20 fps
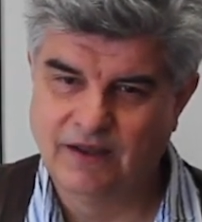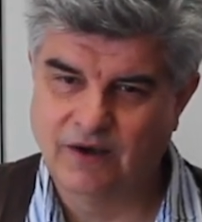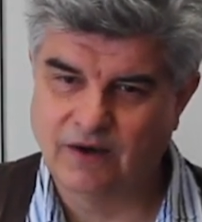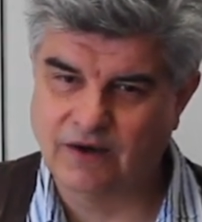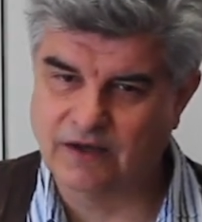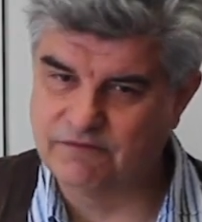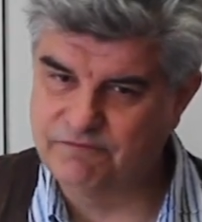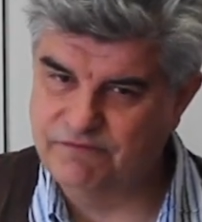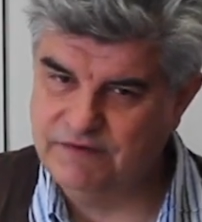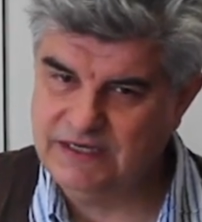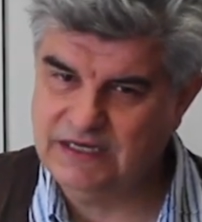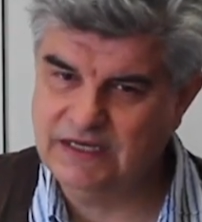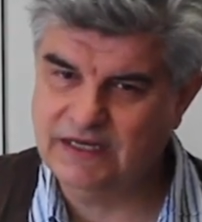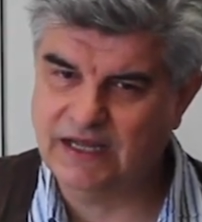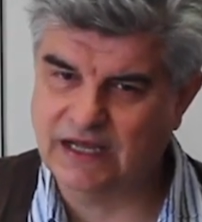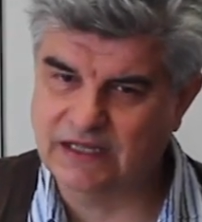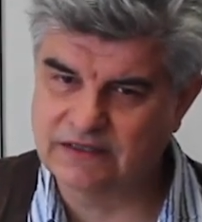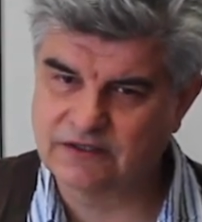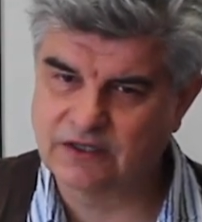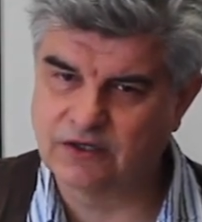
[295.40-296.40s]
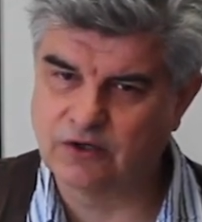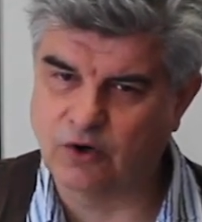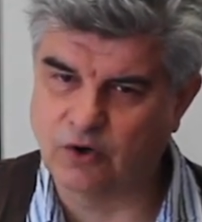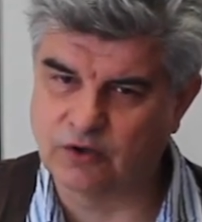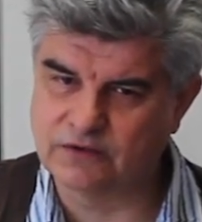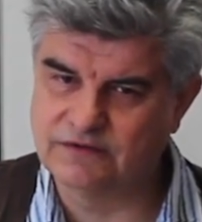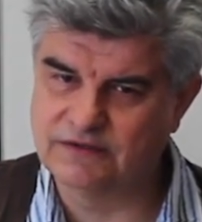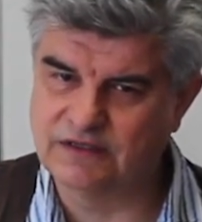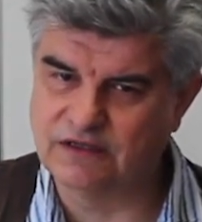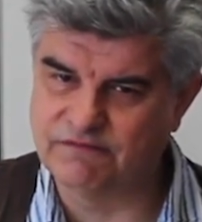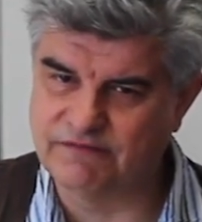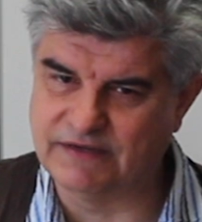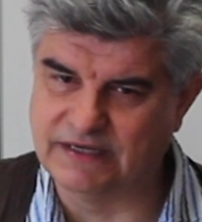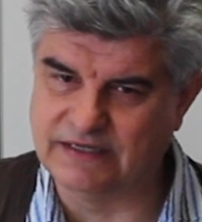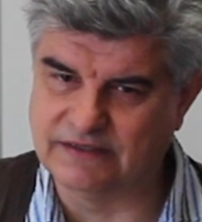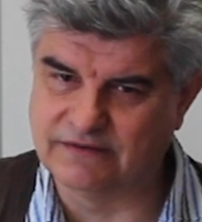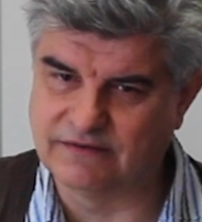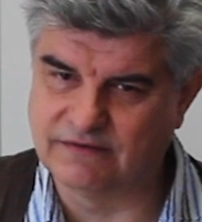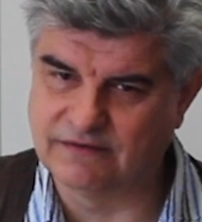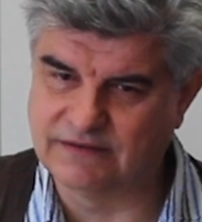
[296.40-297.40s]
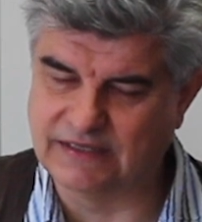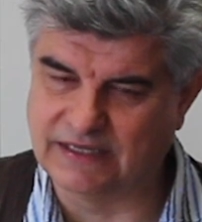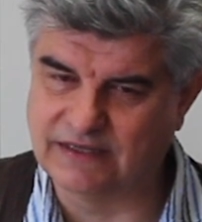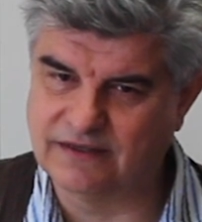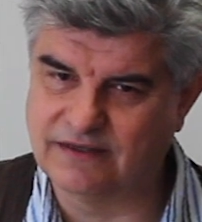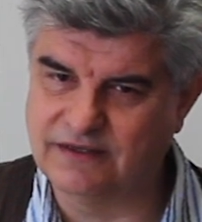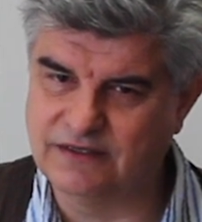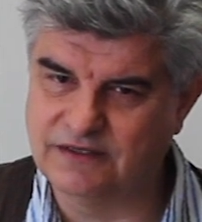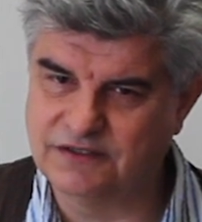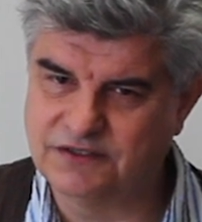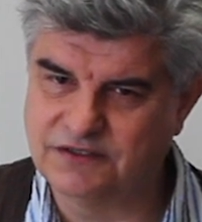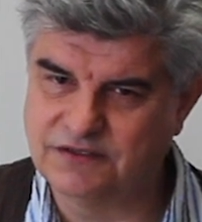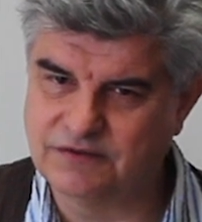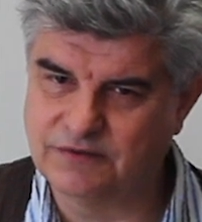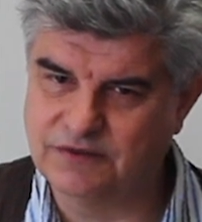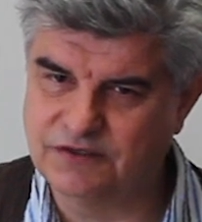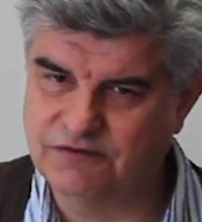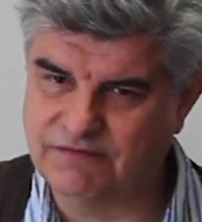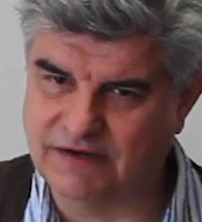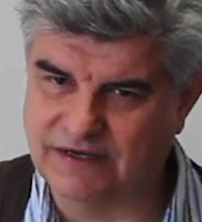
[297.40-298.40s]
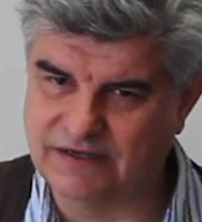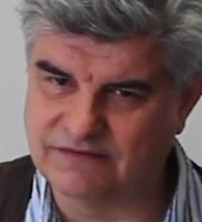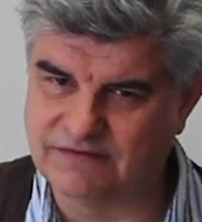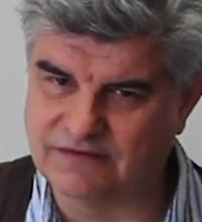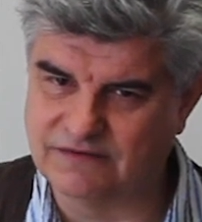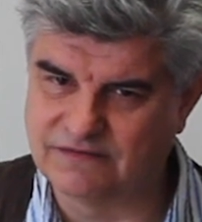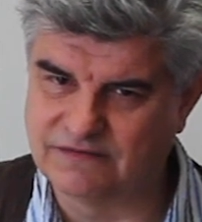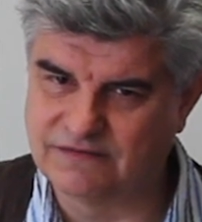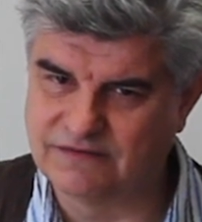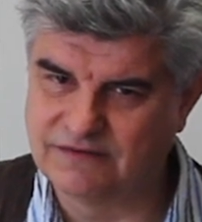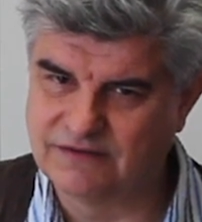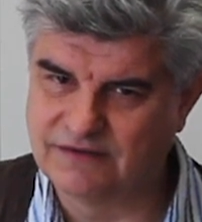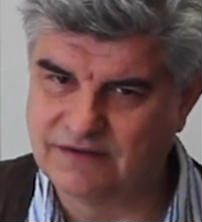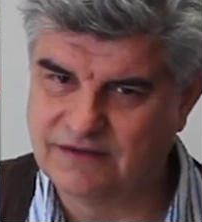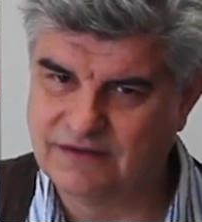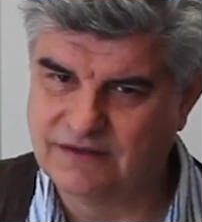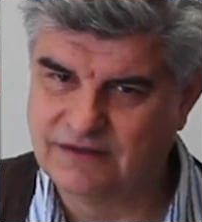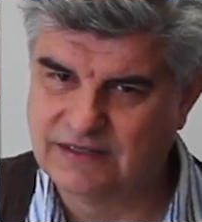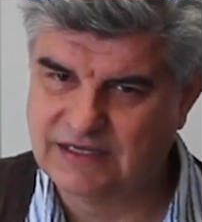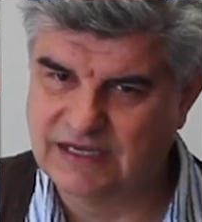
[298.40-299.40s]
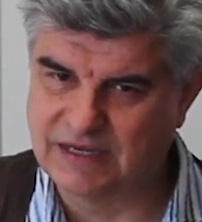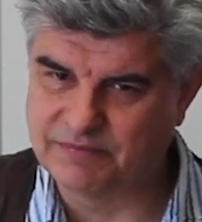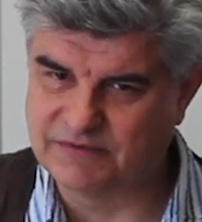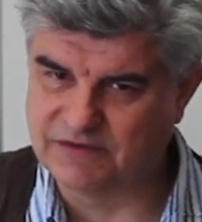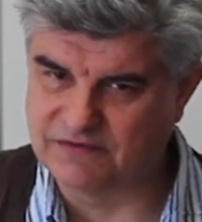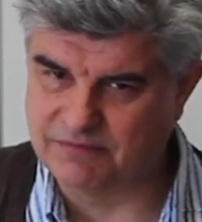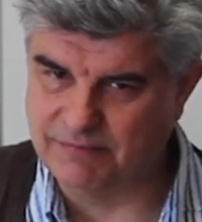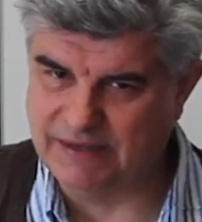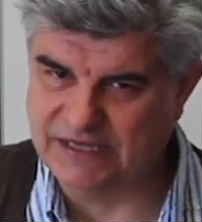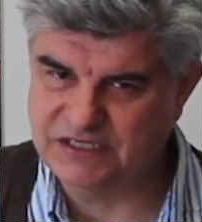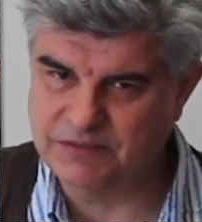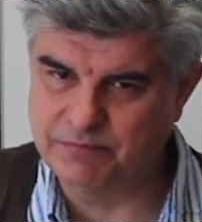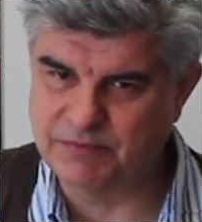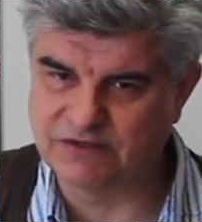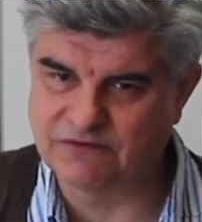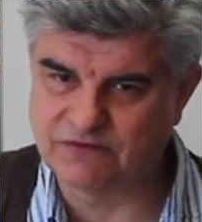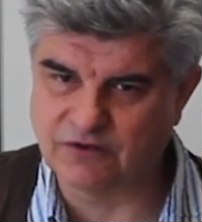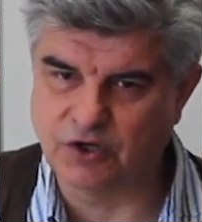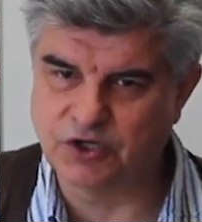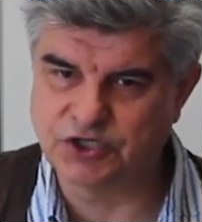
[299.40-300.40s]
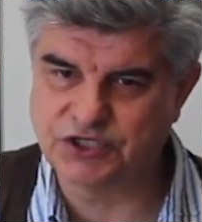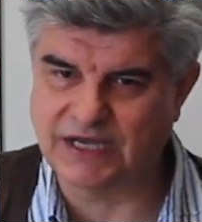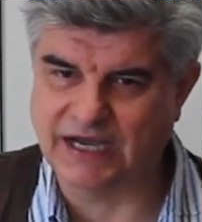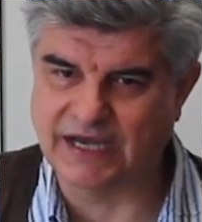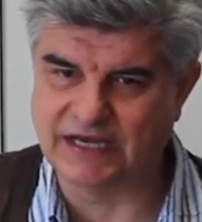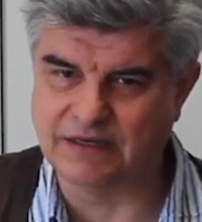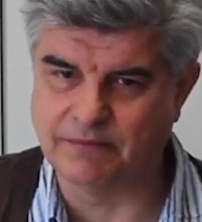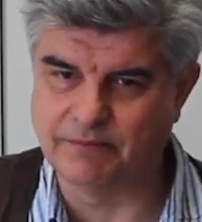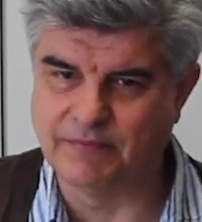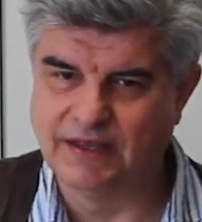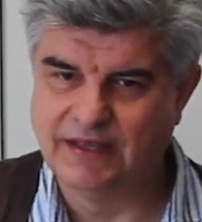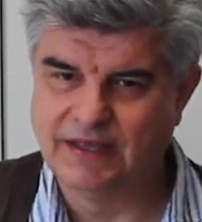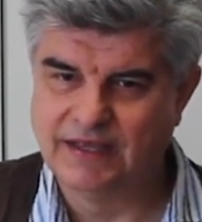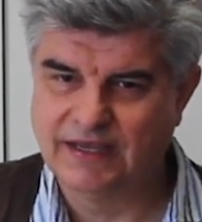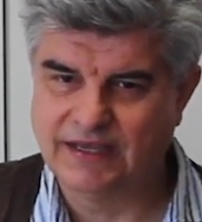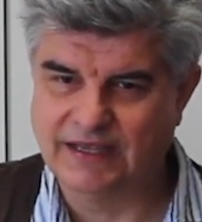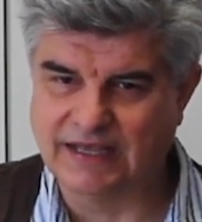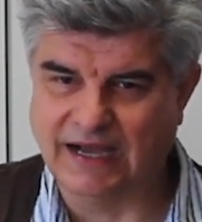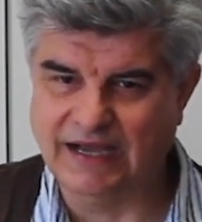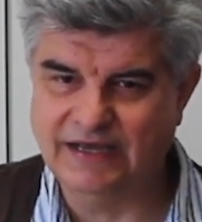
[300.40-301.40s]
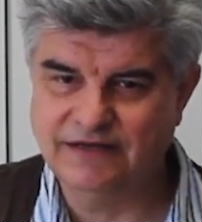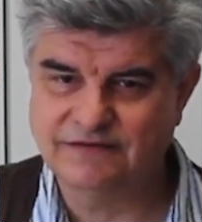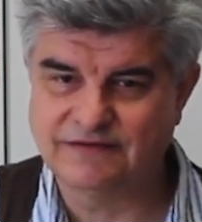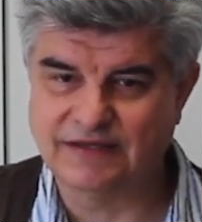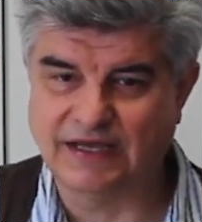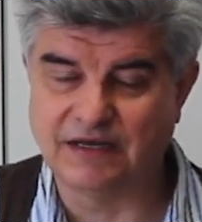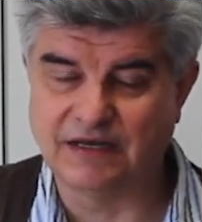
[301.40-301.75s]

Auch an vielen anderen Orten der Welt, denke ich, und ich weiß es, gibt es Menschen mit solch einem Geist,